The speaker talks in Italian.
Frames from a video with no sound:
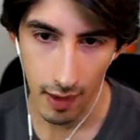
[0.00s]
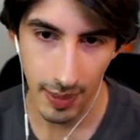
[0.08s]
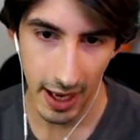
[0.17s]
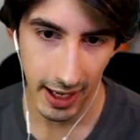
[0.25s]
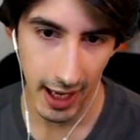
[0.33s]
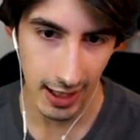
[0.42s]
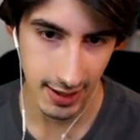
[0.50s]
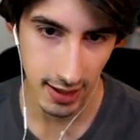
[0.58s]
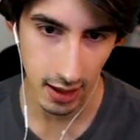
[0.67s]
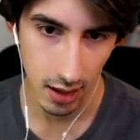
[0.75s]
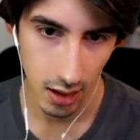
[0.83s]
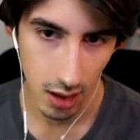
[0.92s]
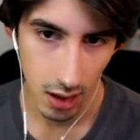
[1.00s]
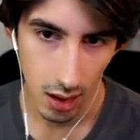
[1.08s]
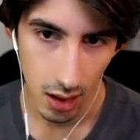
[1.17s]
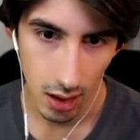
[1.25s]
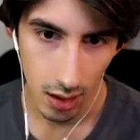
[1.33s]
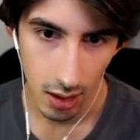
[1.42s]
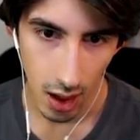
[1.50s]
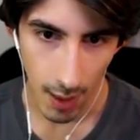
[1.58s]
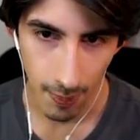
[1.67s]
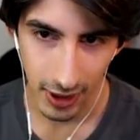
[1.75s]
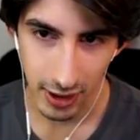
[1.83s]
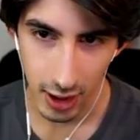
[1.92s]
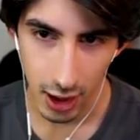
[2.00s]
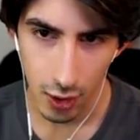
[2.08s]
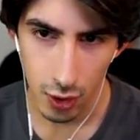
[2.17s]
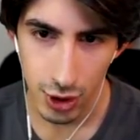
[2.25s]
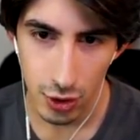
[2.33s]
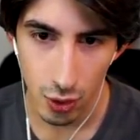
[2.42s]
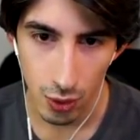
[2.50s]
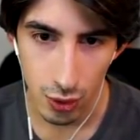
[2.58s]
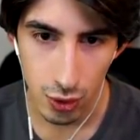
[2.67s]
vabbè, ragazzi. A parte che cosa sono?